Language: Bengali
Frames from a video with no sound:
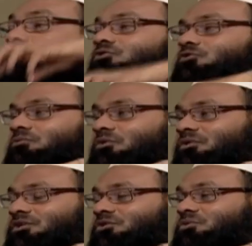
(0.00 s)
উপর জুলুম
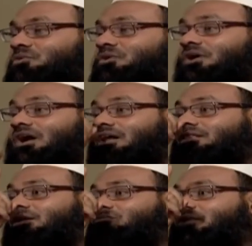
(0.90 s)
করলো যেহেতু
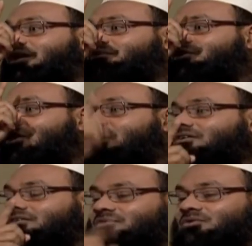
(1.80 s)
আল্লাহ রাবুল আলমিনের হক
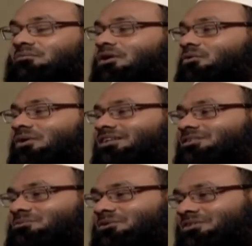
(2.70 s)
ওটা
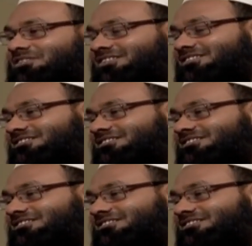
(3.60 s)
কাতের উপর রয়েছে